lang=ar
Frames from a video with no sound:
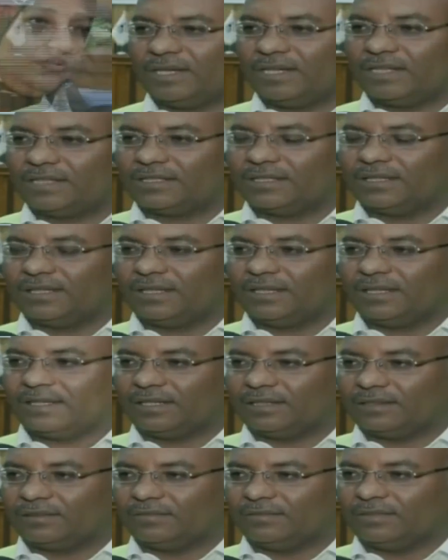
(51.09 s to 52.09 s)
فحصنا
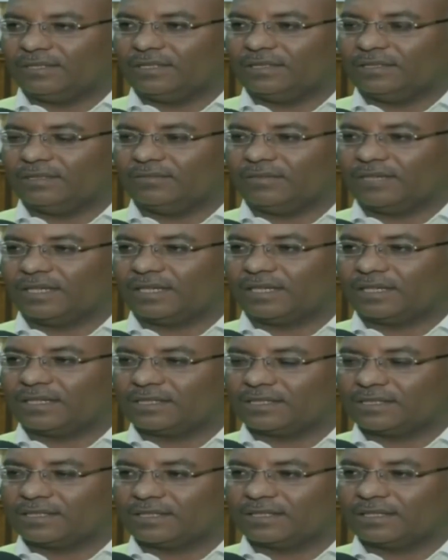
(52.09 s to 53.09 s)
الحالات من
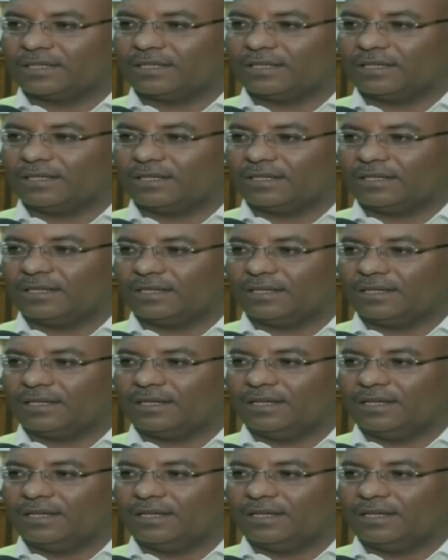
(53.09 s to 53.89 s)
مراكز آه،